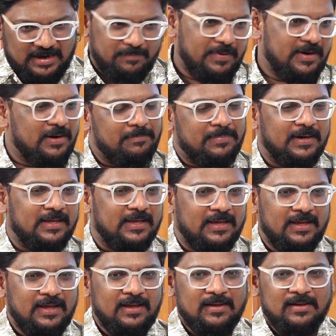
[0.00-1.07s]
రాకపోయినప్పటికీ
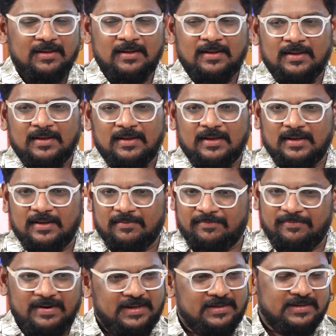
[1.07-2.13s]

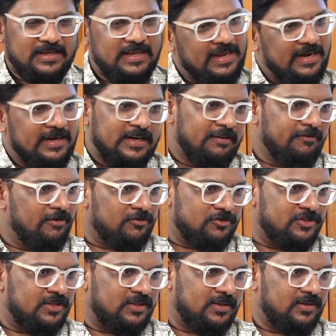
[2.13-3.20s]
ఫర్ uh, ఈ ఇంటర్వ్యూ
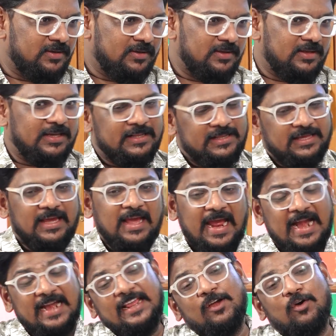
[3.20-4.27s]
వచ్చింది ఇది
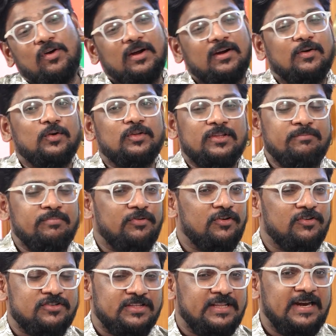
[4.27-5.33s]
అండ్ ఇంకొక గుర్తింపు కూడా
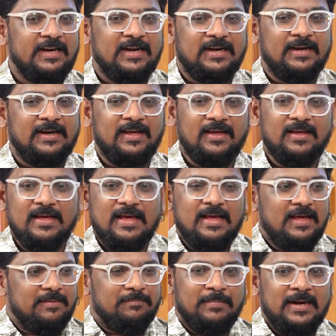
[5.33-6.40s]
వచ్చింది ఏంటంటే
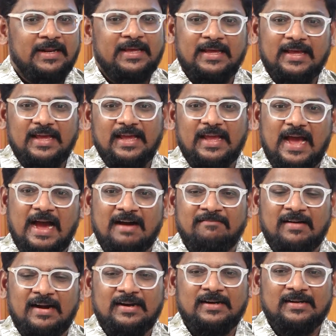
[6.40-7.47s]
మనకి
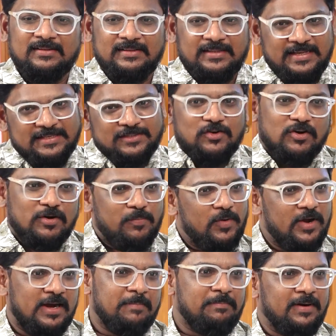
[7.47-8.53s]
అవార్డు
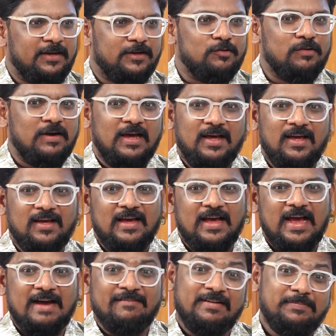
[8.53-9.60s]
తీసుకోకపోయినప్పటికి కూడా
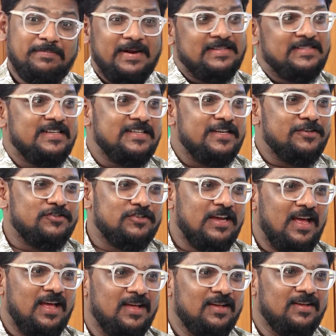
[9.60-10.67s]
అవార్డు ప్రజెంట్ చేయొచ్చుగా